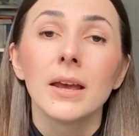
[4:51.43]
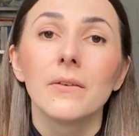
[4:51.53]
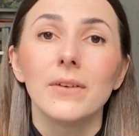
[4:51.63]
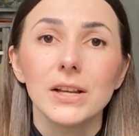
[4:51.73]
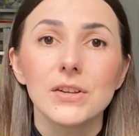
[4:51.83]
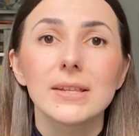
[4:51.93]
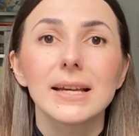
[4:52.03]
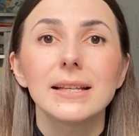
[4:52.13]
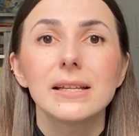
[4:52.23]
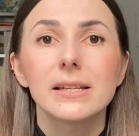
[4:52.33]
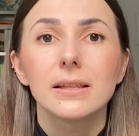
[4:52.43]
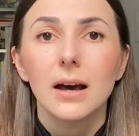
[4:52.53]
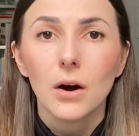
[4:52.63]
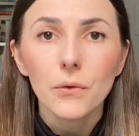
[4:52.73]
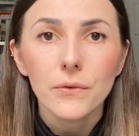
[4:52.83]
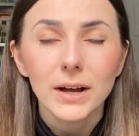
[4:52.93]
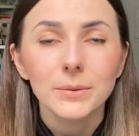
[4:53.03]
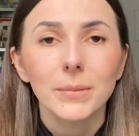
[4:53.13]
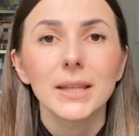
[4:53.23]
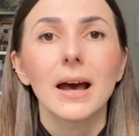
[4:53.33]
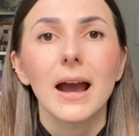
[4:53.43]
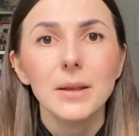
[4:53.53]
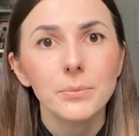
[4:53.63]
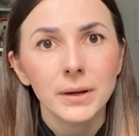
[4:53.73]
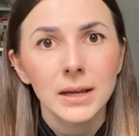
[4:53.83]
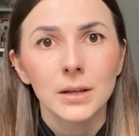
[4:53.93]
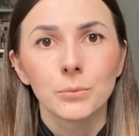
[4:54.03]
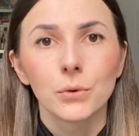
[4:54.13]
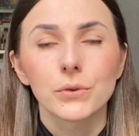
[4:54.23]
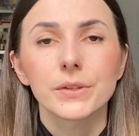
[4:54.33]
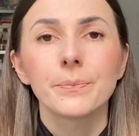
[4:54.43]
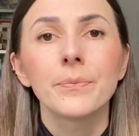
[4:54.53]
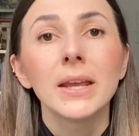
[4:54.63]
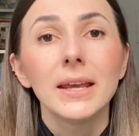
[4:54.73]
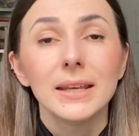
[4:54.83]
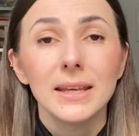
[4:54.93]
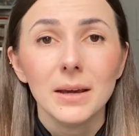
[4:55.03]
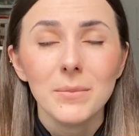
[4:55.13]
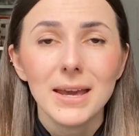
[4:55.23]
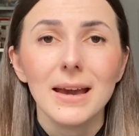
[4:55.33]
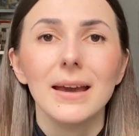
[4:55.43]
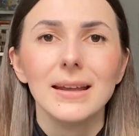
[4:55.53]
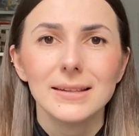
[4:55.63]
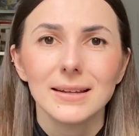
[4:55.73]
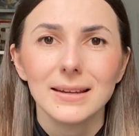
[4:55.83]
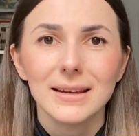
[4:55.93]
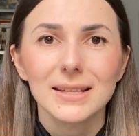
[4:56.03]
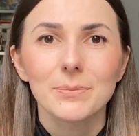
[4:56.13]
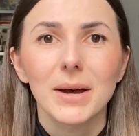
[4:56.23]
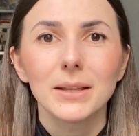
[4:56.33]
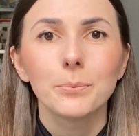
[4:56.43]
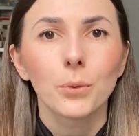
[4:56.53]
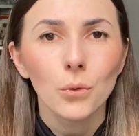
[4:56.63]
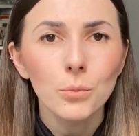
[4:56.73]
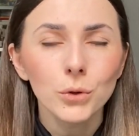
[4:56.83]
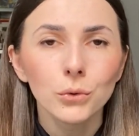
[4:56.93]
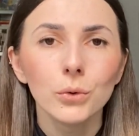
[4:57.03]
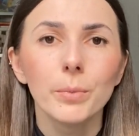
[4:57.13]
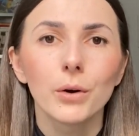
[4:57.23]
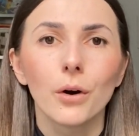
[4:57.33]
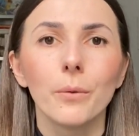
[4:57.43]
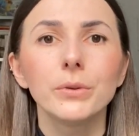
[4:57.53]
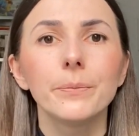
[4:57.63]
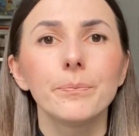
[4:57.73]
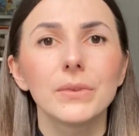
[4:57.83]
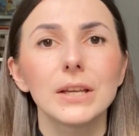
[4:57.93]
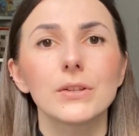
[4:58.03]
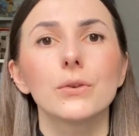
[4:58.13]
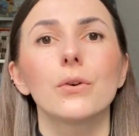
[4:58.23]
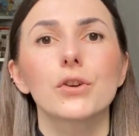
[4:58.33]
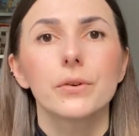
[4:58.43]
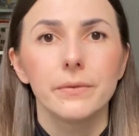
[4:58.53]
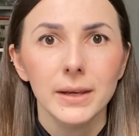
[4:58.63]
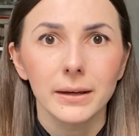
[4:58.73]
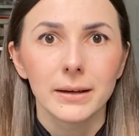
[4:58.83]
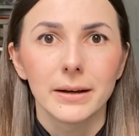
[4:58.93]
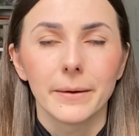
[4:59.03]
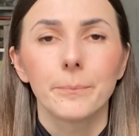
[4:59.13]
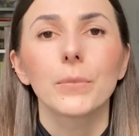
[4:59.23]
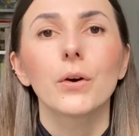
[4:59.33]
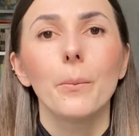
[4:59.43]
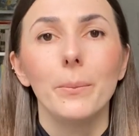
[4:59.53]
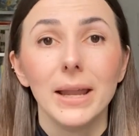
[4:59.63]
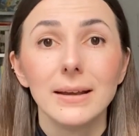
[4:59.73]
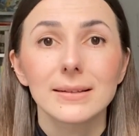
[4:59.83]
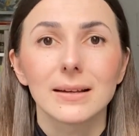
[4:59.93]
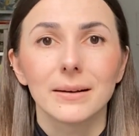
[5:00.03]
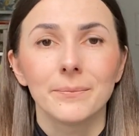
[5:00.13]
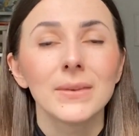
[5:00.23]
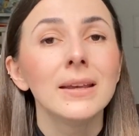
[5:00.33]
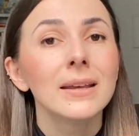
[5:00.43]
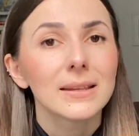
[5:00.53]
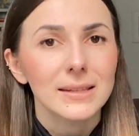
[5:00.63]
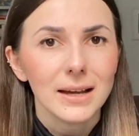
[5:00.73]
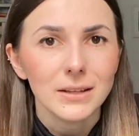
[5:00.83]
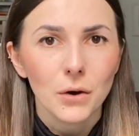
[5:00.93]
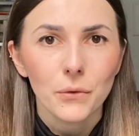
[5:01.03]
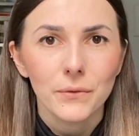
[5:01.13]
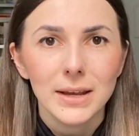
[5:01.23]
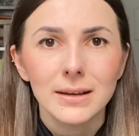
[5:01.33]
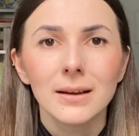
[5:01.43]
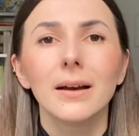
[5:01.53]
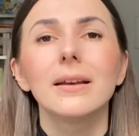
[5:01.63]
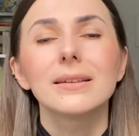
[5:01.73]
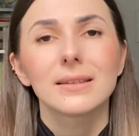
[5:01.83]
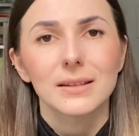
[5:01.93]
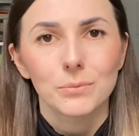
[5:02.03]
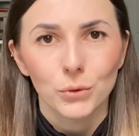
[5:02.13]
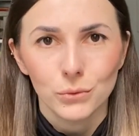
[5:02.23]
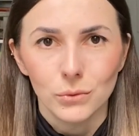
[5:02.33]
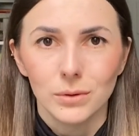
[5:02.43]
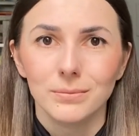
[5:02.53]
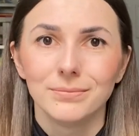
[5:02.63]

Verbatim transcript: welchen zeitlichen Aufwand man einbringen muss. Je mehr ECTS man pro Modul bekommt, desto schwieriger, komplexer, zeitaufwendiger ist das Modul.